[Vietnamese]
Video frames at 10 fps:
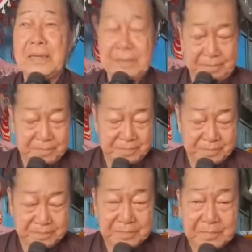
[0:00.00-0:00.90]
đình
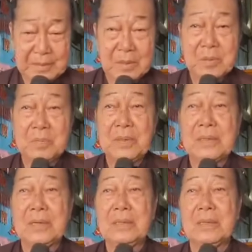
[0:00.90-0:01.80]
và cùng với
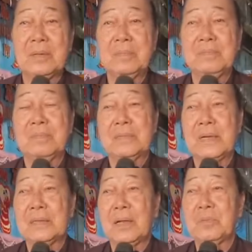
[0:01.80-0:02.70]
tử tôn
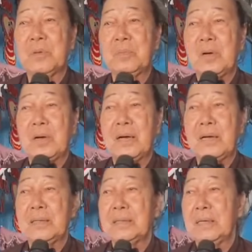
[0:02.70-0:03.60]
thân tộc chung lo
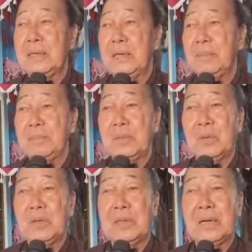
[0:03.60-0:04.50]
ngày kỷ niệm
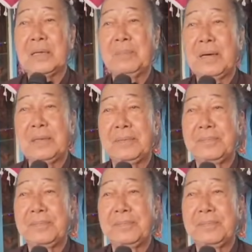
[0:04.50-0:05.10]
cho người thân kính mến